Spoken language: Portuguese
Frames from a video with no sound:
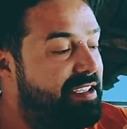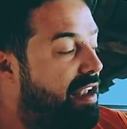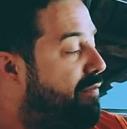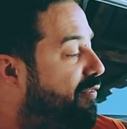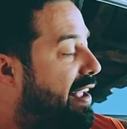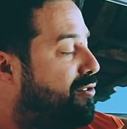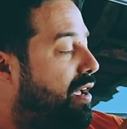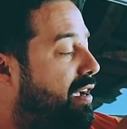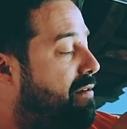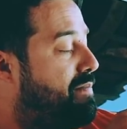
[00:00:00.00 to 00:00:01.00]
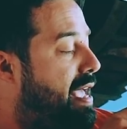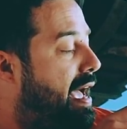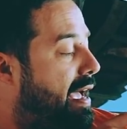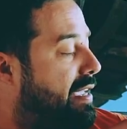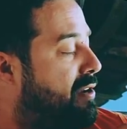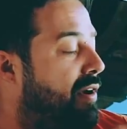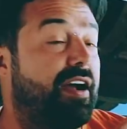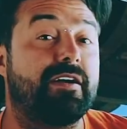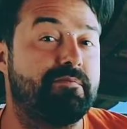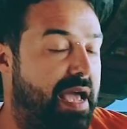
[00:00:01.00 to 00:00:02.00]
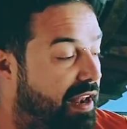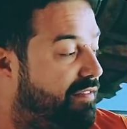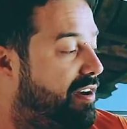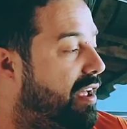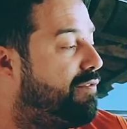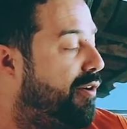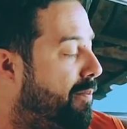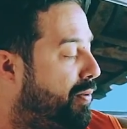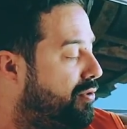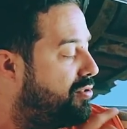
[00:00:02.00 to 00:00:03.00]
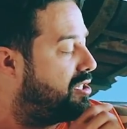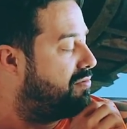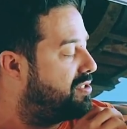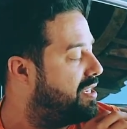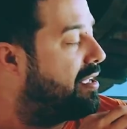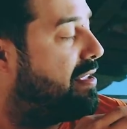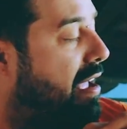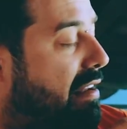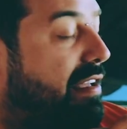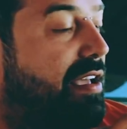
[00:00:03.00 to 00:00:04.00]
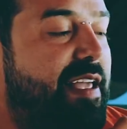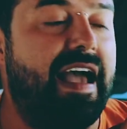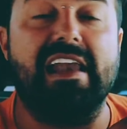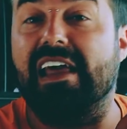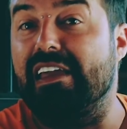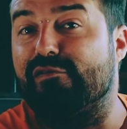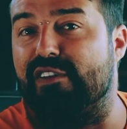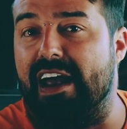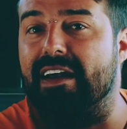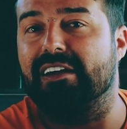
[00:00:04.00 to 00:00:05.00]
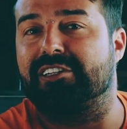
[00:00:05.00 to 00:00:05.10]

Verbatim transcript: E ele fez uma gambiarra, que não é uma gambiarra, na verdade foi uma produçãozinha dele, que ela enverga.